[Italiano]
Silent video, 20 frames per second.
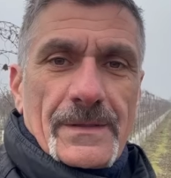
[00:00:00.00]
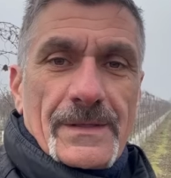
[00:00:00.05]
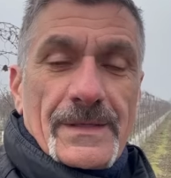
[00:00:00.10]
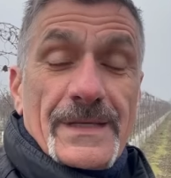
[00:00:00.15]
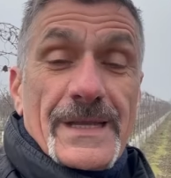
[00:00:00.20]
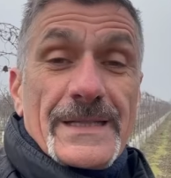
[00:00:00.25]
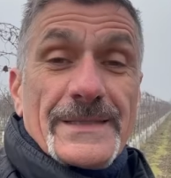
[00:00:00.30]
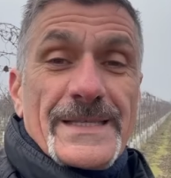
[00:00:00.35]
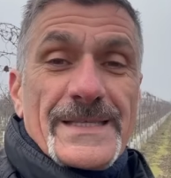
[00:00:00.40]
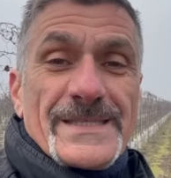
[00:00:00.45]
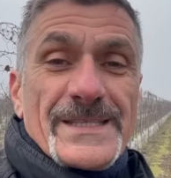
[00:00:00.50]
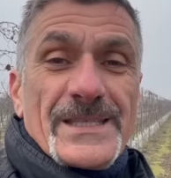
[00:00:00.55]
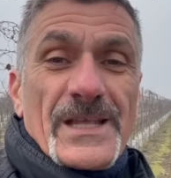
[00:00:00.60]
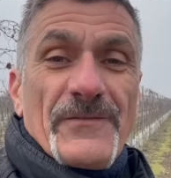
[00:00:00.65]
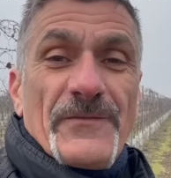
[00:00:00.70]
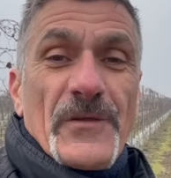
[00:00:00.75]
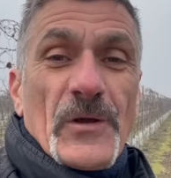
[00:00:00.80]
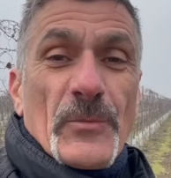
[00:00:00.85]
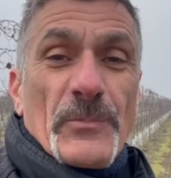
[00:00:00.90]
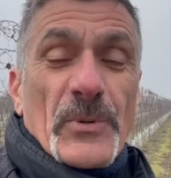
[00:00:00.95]
L'altezza
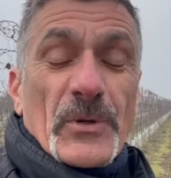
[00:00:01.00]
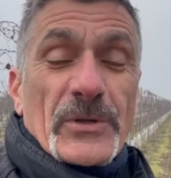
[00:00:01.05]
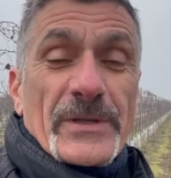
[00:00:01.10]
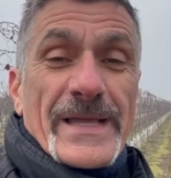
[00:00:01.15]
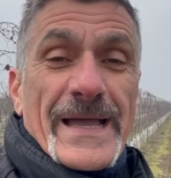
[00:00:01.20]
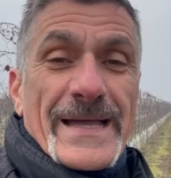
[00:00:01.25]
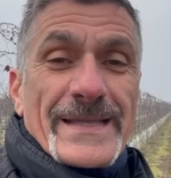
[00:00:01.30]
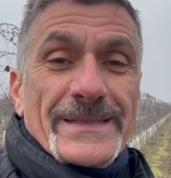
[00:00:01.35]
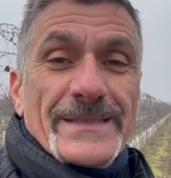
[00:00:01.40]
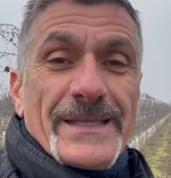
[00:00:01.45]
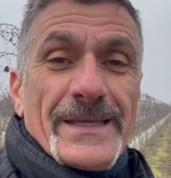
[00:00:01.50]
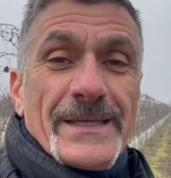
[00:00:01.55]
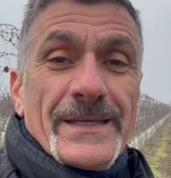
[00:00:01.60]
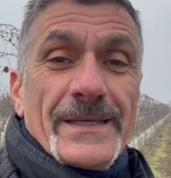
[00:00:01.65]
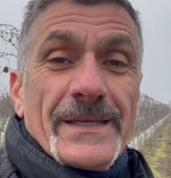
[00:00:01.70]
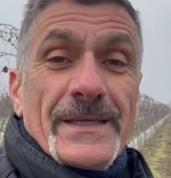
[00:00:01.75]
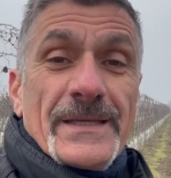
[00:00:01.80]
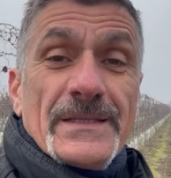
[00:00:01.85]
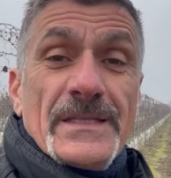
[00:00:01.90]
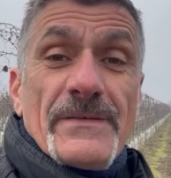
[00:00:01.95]
del filo portante
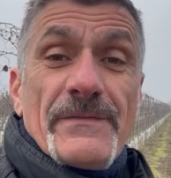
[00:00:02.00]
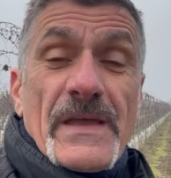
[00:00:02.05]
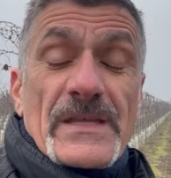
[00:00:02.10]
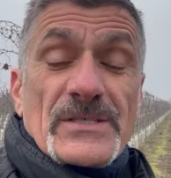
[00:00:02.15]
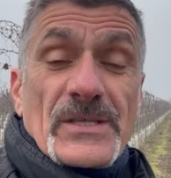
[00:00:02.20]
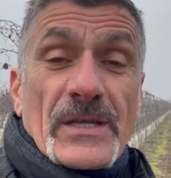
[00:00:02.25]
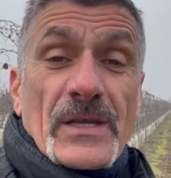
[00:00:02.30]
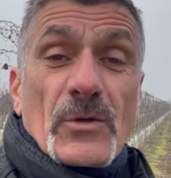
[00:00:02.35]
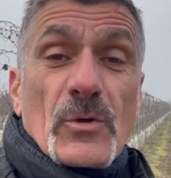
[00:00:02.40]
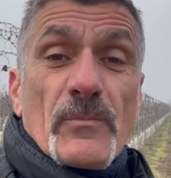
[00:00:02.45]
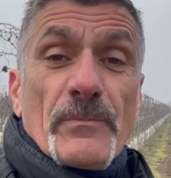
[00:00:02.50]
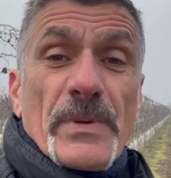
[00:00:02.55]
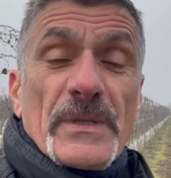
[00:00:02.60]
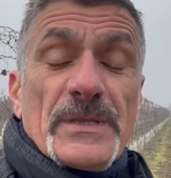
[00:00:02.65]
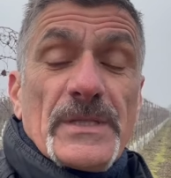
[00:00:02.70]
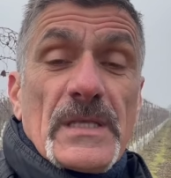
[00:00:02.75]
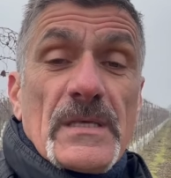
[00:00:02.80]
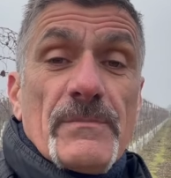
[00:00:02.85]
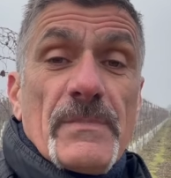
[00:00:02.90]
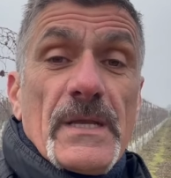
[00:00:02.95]
deve essere
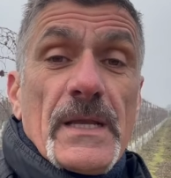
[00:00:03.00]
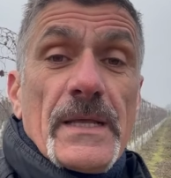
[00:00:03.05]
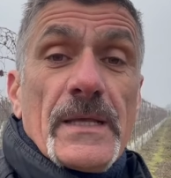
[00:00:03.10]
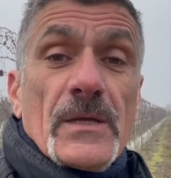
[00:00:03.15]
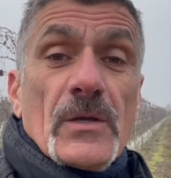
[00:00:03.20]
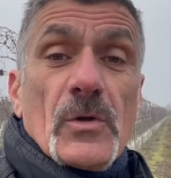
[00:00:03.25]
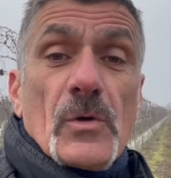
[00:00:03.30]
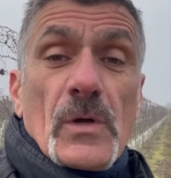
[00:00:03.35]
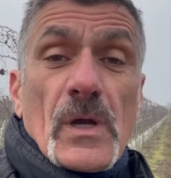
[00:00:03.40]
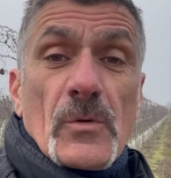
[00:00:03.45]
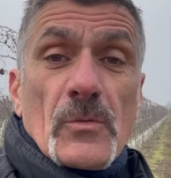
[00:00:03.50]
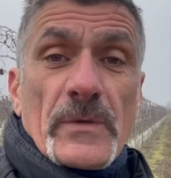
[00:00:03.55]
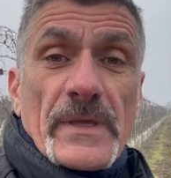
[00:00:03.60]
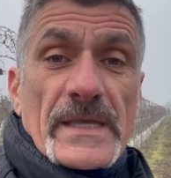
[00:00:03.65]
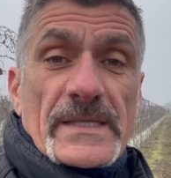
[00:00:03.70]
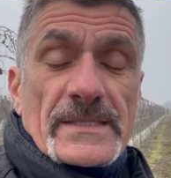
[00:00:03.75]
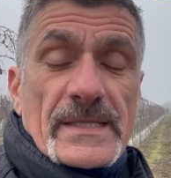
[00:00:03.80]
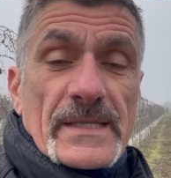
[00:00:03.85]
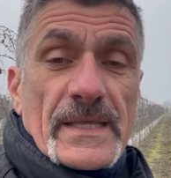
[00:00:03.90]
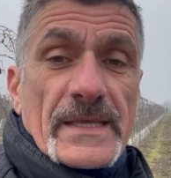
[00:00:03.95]
compatibile con la
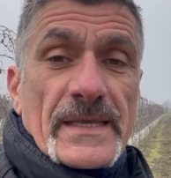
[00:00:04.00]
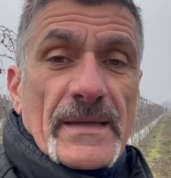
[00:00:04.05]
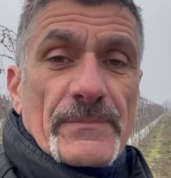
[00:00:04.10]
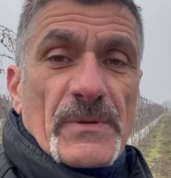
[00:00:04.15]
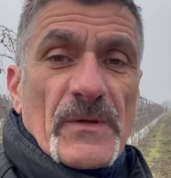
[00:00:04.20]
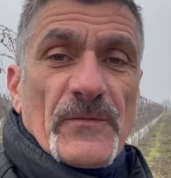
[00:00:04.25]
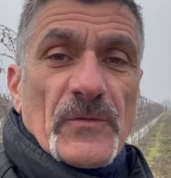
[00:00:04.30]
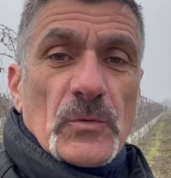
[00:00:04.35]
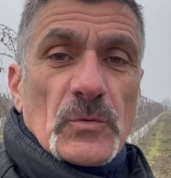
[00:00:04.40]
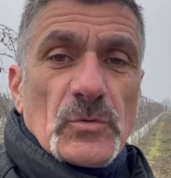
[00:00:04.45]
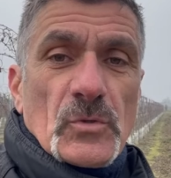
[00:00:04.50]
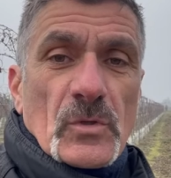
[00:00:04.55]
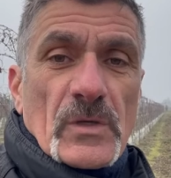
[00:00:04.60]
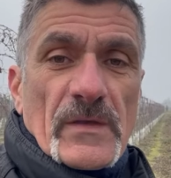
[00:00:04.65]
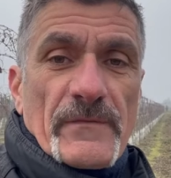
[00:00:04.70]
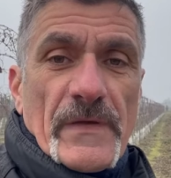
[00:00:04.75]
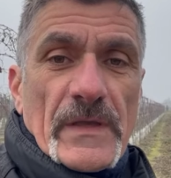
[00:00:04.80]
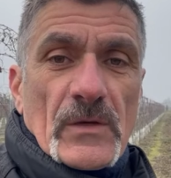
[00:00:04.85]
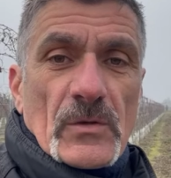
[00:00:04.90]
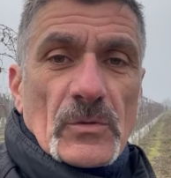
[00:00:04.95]
lunghezza dei capi a frutto
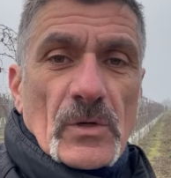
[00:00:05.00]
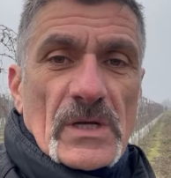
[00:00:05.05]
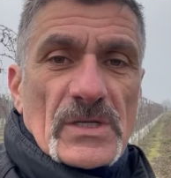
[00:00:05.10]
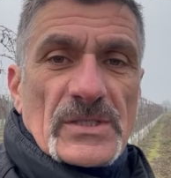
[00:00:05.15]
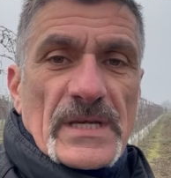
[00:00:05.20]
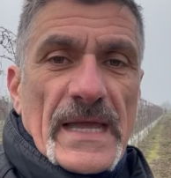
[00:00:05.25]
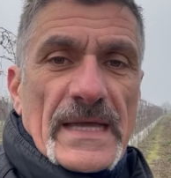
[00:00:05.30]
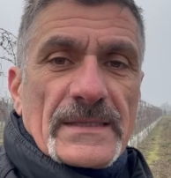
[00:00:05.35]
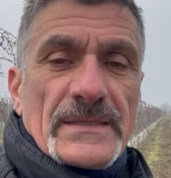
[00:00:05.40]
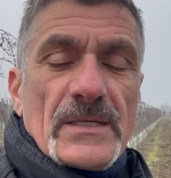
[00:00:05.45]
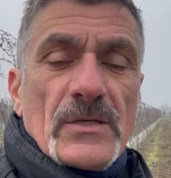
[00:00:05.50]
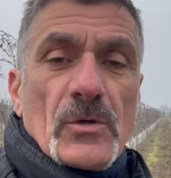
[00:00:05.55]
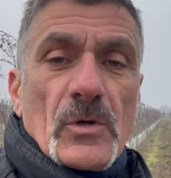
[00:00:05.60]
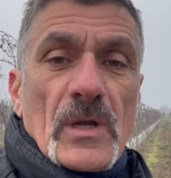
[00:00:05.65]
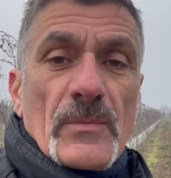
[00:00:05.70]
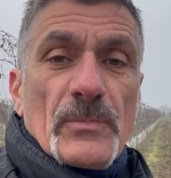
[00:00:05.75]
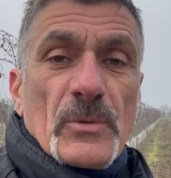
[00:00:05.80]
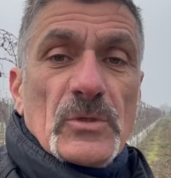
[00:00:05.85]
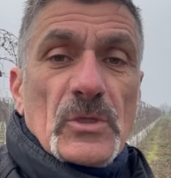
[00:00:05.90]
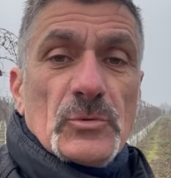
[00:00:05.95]
che vengono lasciati con
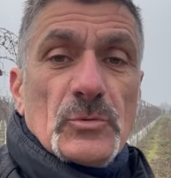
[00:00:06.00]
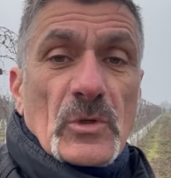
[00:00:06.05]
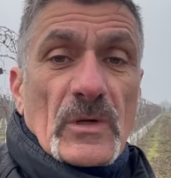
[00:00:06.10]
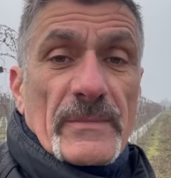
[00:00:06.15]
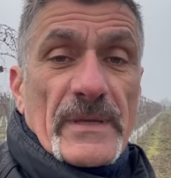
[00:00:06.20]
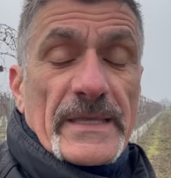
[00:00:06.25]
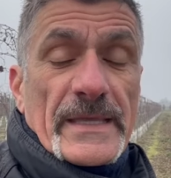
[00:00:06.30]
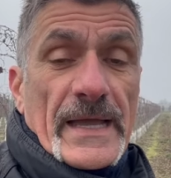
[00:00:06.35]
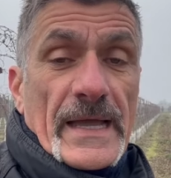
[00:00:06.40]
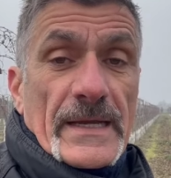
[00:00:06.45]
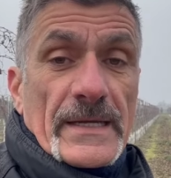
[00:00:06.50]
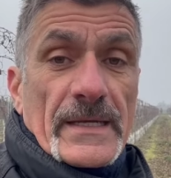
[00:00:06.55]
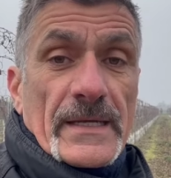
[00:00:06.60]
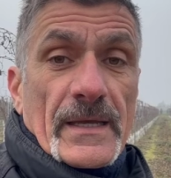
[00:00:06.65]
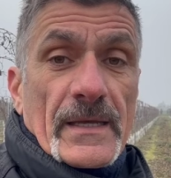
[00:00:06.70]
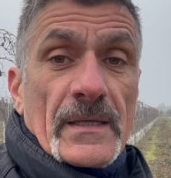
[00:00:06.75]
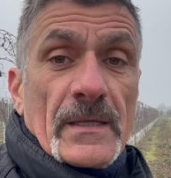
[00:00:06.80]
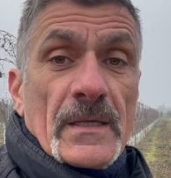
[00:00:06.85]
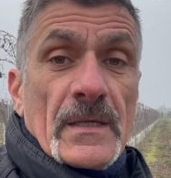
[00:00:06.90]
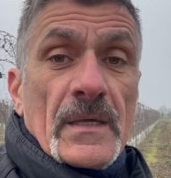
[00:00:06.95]
la potatura
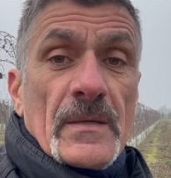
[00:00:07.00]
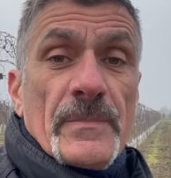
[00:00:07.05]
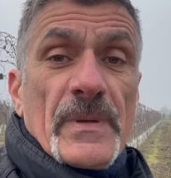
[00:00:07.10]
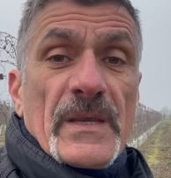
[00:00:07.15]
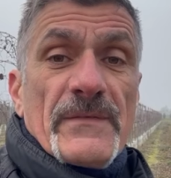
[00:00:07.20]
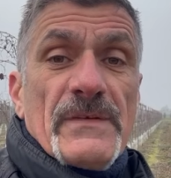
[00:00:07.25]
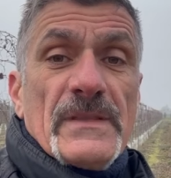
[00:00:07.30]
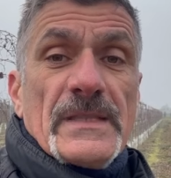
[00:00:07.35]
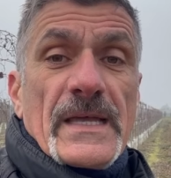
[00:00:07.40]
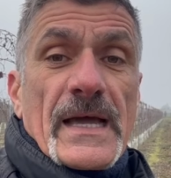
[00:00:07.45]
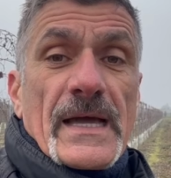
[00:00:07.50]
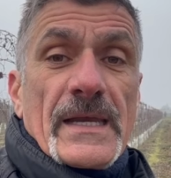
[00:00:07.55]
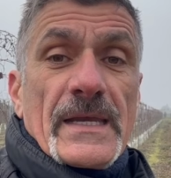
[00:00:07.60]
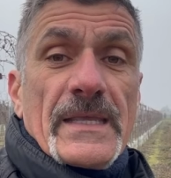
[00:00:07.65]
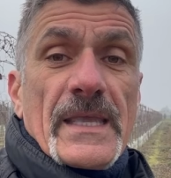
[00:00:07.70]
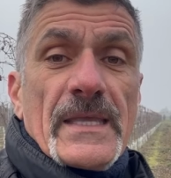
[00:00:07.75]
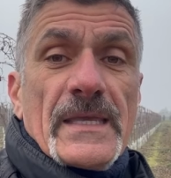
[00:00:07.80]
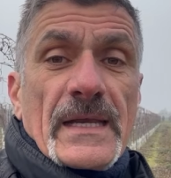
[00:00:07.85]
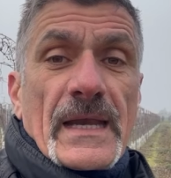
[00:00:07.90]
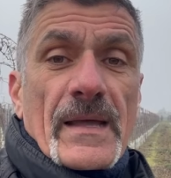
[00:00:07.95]
meccanica, per evitare
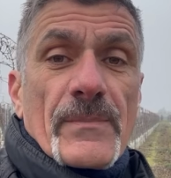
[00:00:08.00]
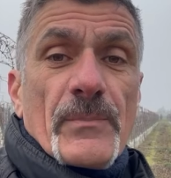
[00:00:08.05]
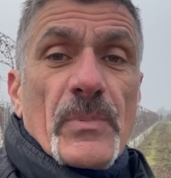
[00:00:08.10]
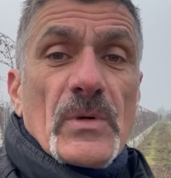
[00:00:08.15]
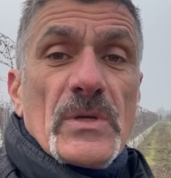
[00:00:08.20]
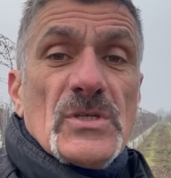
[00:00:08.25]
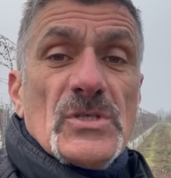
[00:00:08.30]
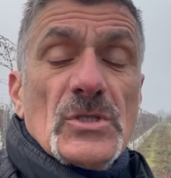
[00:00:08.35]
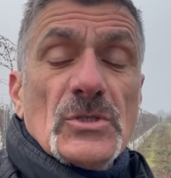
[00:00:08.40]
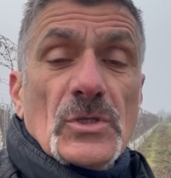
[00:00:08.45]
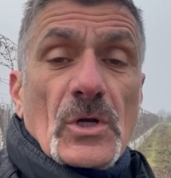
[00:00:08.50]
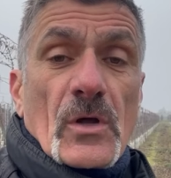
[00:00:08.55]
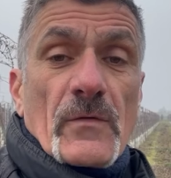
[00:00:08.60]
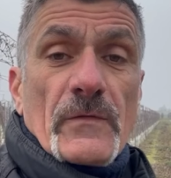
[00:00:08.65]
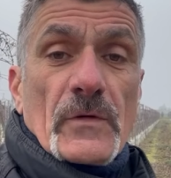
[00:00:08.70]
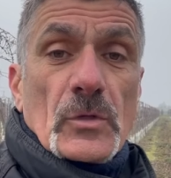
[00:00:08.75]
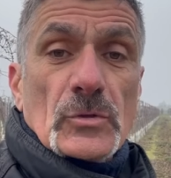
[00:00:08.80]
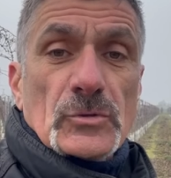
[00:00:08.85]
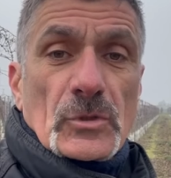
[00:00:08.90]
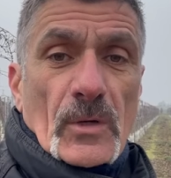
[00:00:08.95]
che i grappoli si
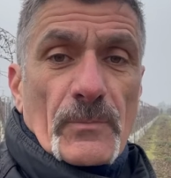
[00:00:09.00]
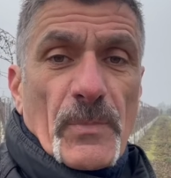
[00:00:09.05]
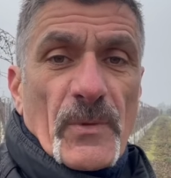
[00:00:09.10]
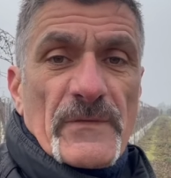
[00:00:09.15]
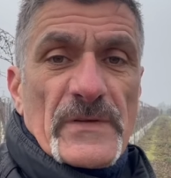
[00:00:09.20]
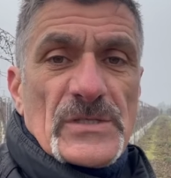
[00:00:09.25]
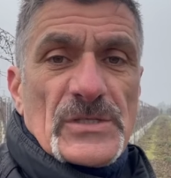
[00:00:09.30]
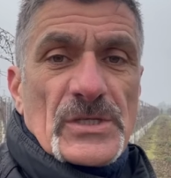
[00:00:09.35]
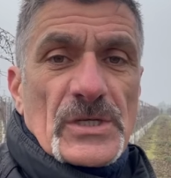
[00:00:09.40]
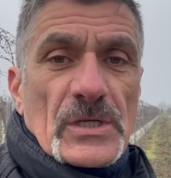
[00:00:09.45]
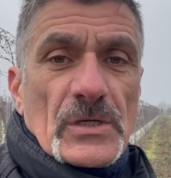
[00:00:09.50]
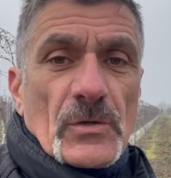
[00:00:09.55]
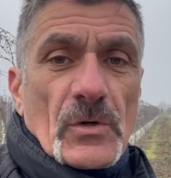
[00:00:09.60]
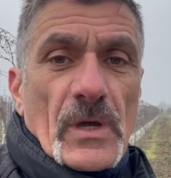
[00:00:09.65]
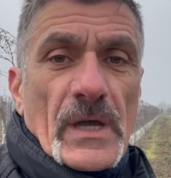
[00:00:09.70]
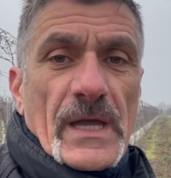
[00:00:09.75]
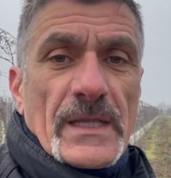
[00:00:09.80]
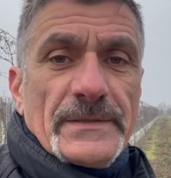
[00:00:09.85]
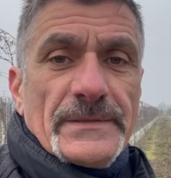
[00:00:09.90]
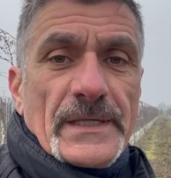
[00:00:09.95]
trovino troppo vicino
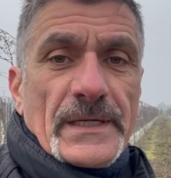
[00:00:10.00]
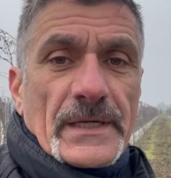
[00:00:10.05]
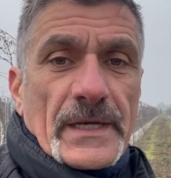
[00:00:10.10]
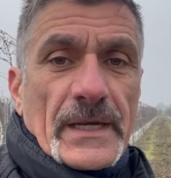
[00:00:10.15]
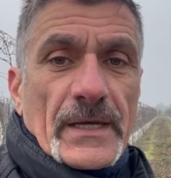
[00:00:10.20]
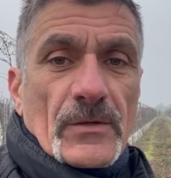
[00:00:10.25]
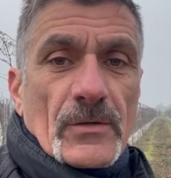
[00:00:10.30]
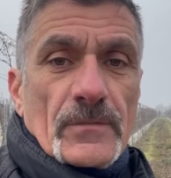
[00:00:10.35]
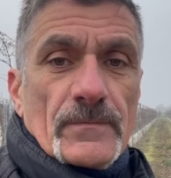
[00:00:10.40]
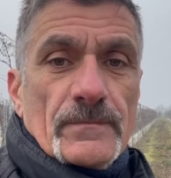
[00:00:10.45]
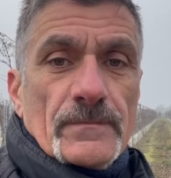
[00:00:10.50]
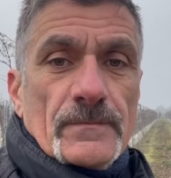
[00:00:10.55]
al terreno.